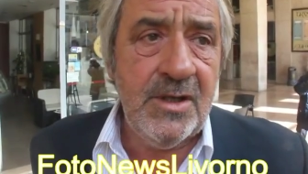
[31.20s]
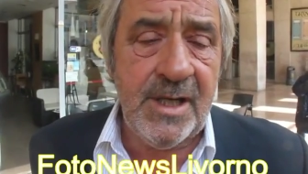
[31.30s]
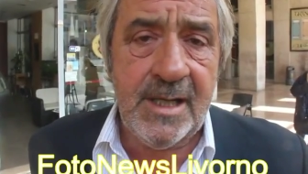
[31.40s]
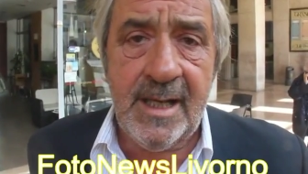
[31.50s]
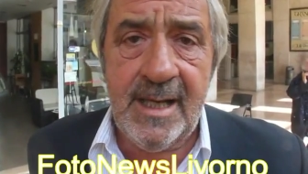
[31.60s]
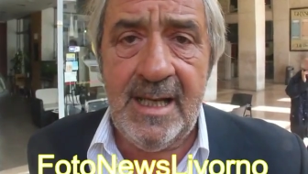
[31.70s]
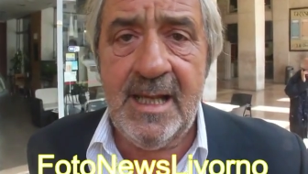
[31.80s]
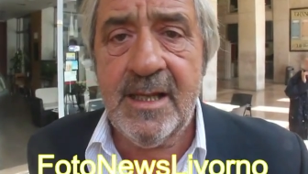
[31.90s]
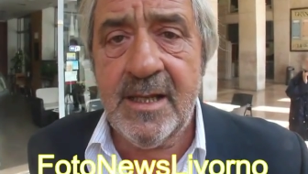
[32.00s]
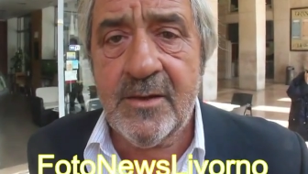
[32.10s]

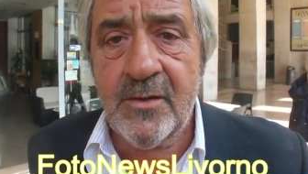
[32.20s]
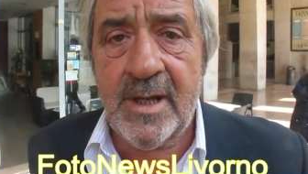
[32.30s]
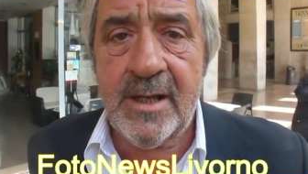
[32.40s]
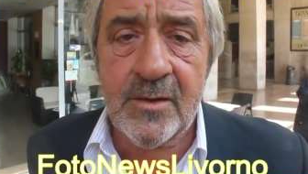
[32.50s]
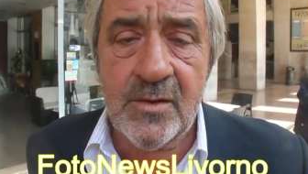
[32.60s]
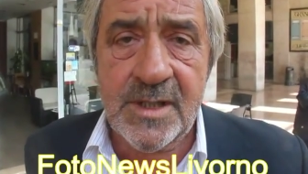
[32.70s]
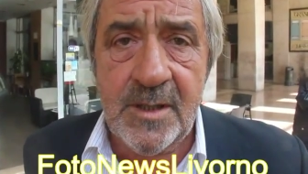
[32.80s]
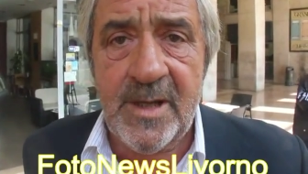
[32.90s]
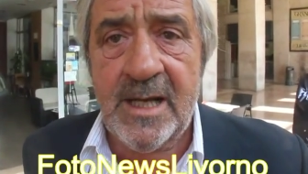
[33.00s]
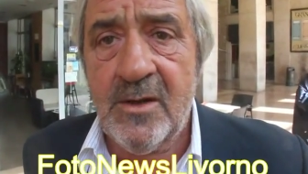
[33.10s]
Ceccarelli addirittura i
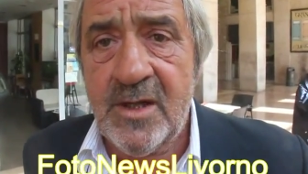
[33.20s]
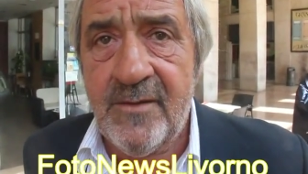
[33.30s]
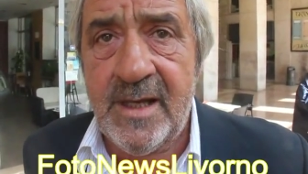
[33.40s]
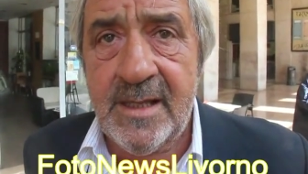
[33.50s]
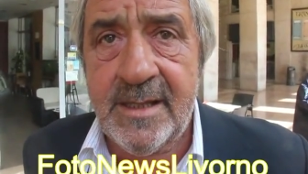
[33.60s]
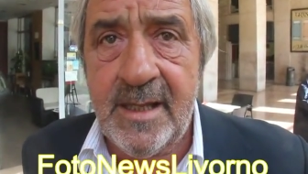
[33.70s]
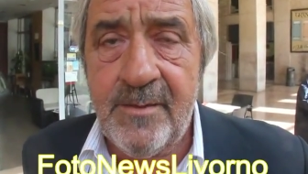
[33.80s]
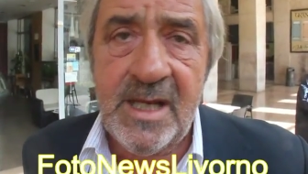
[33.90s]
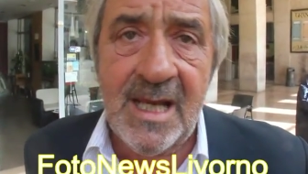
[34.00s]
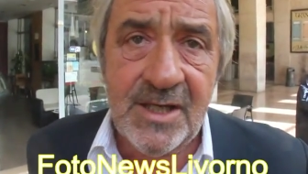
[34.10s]
Rossi parlano di 20 e
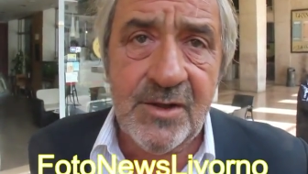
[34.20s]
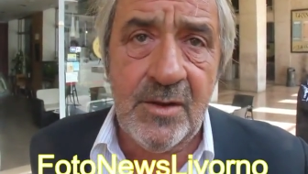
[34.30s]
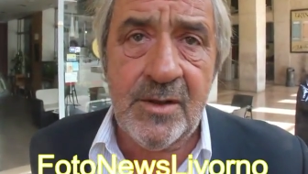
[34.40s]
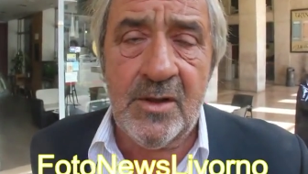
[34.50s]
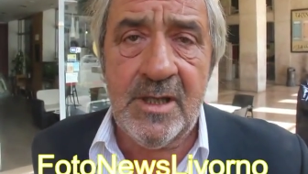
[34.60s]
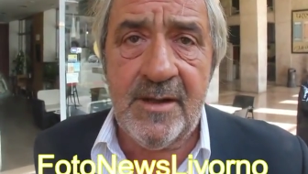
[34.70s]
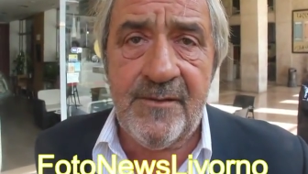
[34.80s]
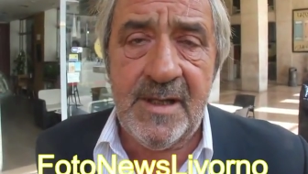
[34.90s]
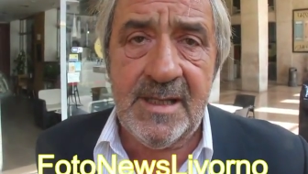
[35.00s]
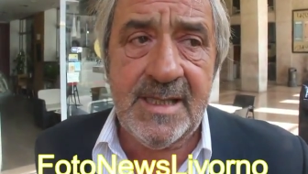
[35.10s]
minacciano di togliere i
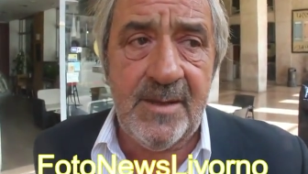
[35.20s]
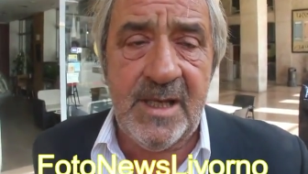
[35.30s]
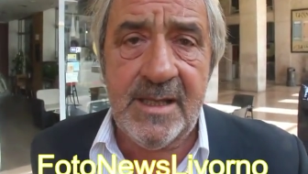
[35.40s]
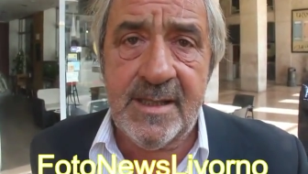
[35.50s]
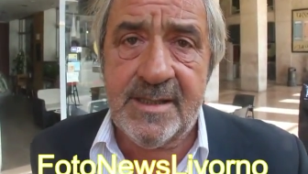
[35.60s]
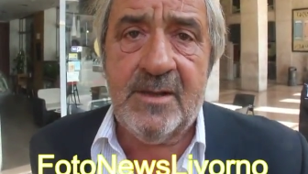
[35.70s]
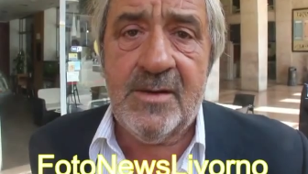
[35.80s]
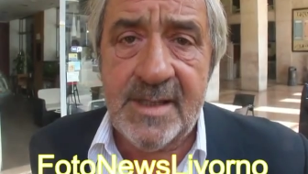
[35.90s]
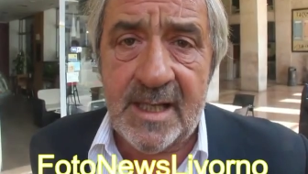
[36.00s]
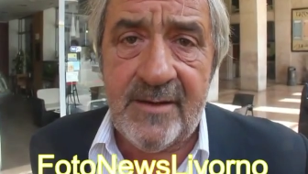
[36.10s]
finanziamenti se
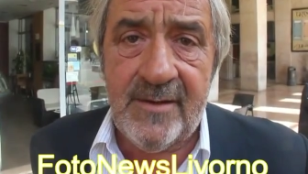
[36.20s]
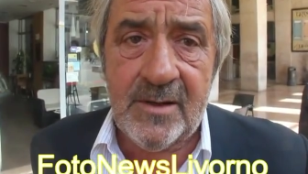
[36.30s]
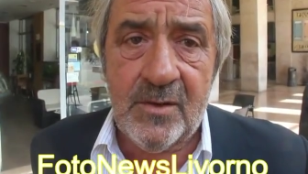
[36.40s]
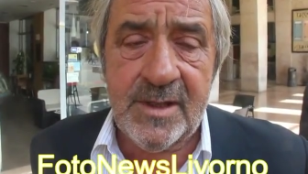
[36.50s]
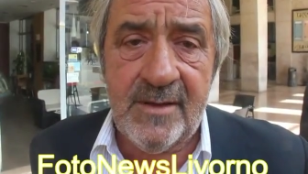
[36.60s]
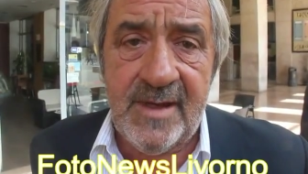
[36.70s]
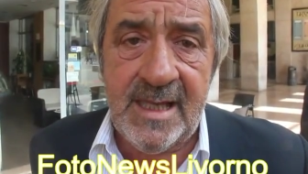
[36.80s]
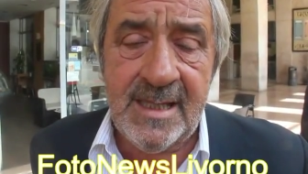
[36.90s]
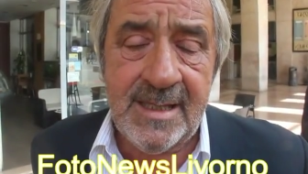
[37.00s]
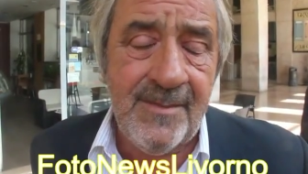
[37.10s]
non si arriva a quota
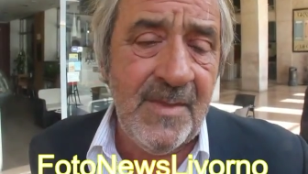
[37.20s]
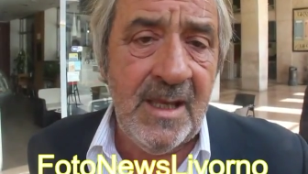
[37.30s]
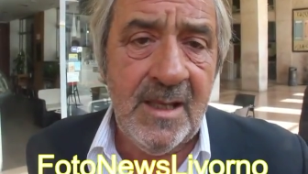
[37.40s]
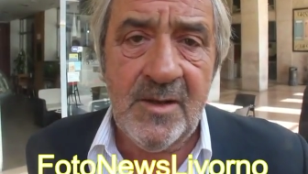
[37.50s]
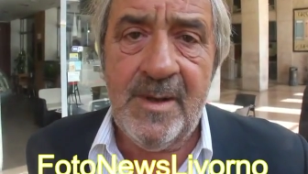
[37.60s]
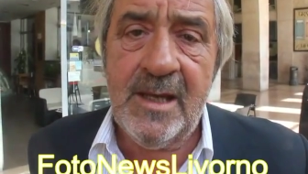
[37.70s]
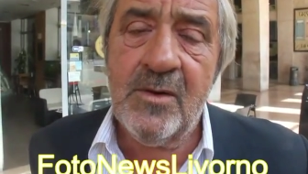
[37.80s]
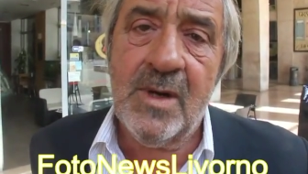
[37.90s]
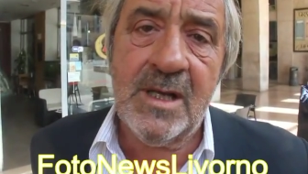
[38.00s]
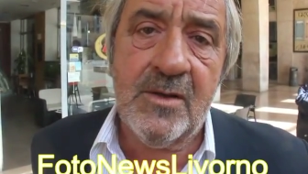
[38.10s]
20, insomma è
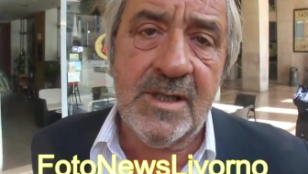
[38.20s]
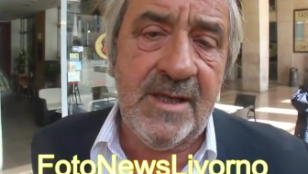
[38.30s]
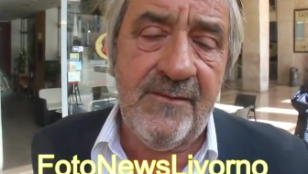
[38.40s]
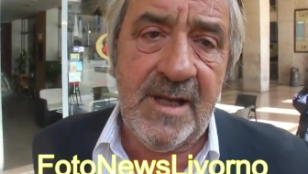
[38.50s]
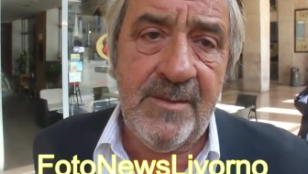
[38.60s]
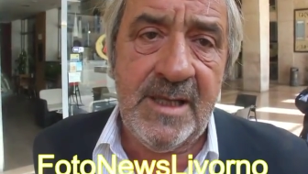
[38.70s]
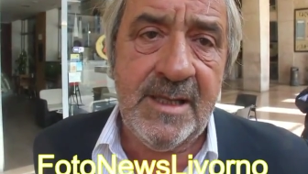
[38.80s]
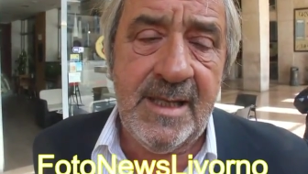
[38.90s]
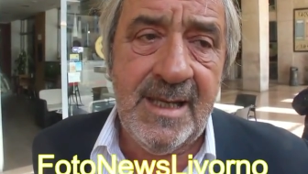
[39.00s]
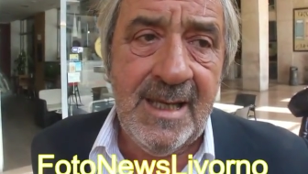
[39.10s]
un qualcosa che
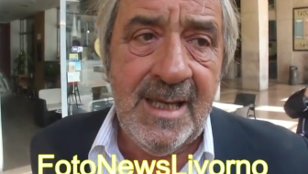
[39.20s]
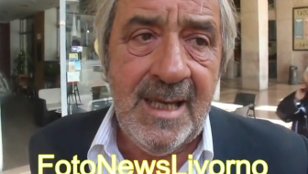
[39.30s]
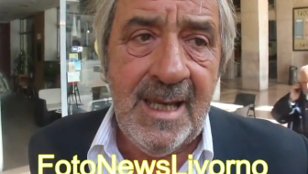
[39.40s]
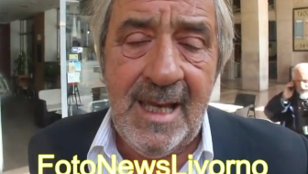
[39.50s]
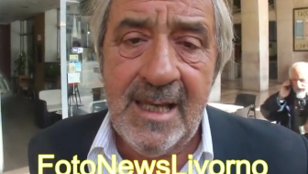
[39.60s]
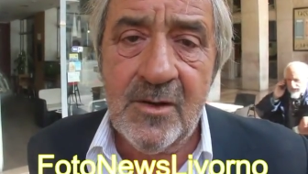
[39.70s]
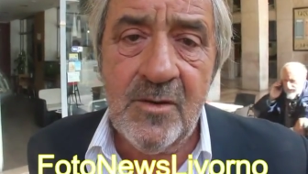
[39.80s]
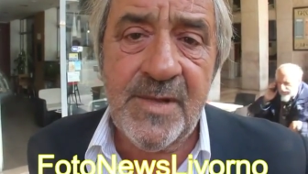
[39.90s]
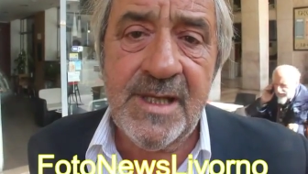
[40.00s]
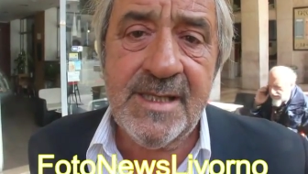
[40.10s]
veramente è
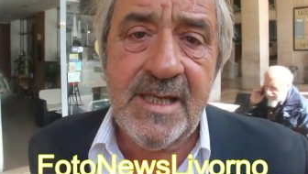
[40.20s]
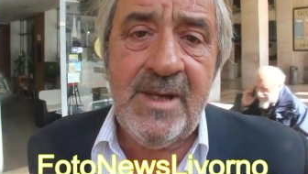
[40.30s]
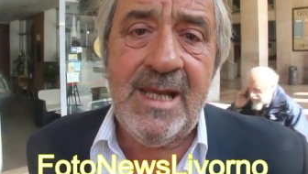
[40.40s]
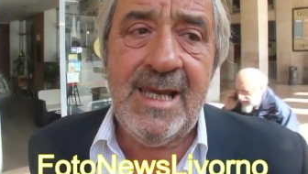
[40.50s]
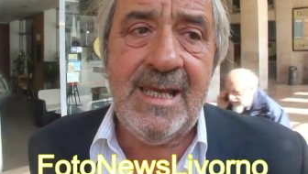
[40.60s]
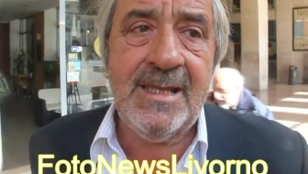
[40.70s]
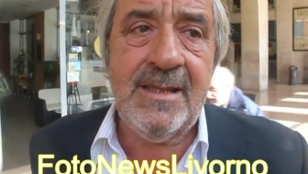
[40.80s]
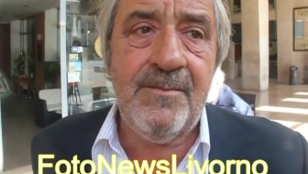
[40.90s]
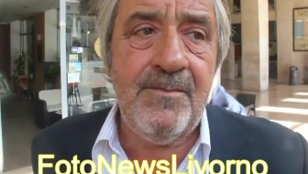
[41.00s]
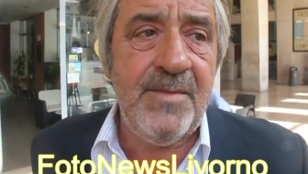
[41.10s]
incomprensibile e
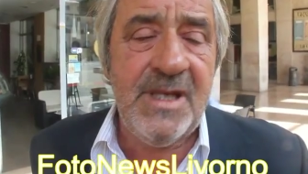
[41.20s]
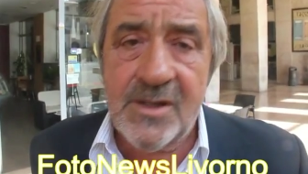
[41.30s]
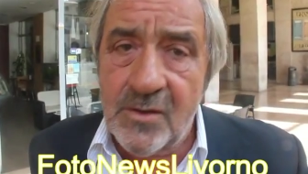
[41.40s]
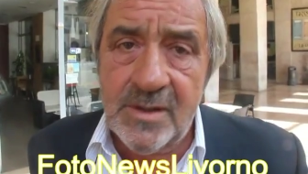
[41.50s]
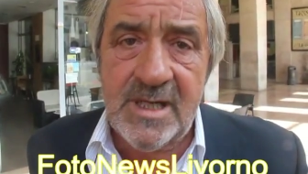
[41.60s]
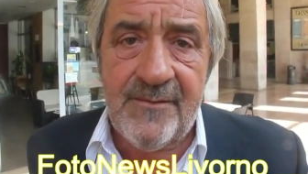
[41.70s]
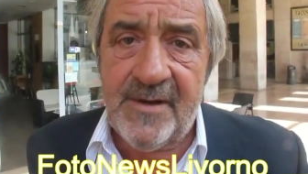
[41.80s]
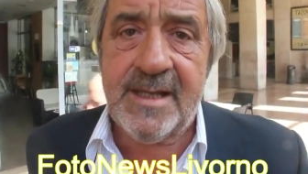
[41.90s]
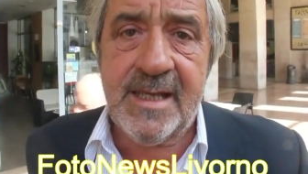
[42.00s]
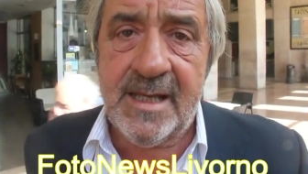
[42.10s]
bisogna
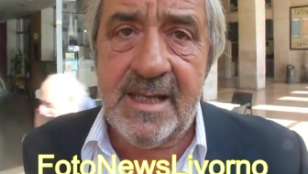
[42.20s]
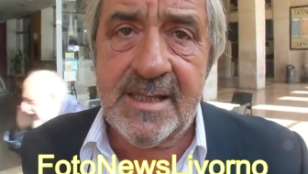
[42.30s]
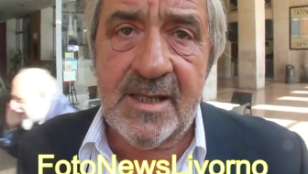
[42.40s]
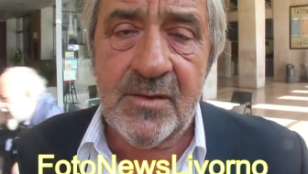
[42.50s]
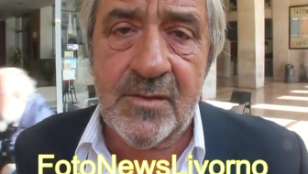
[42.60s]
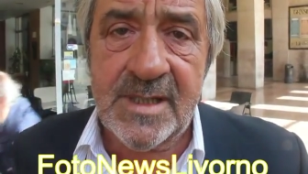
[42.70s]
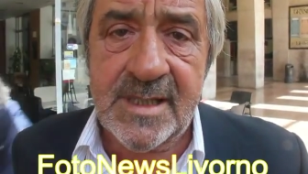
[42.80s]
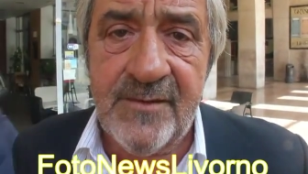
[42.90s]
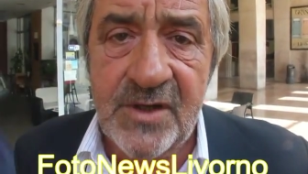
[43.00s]
far chiarezza su questa